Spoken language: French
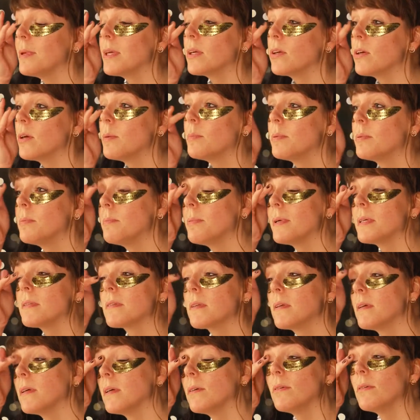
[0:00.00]
Makeup parce
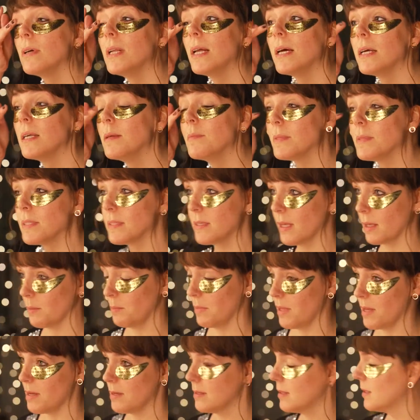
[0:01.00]
que voilà, il me sert
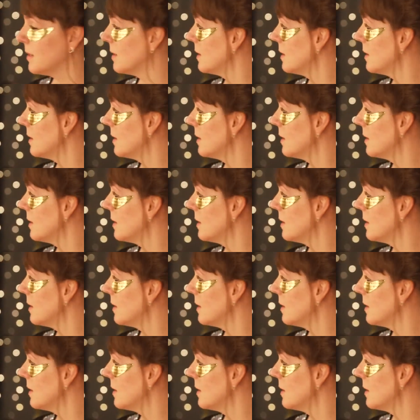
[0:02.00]
bien.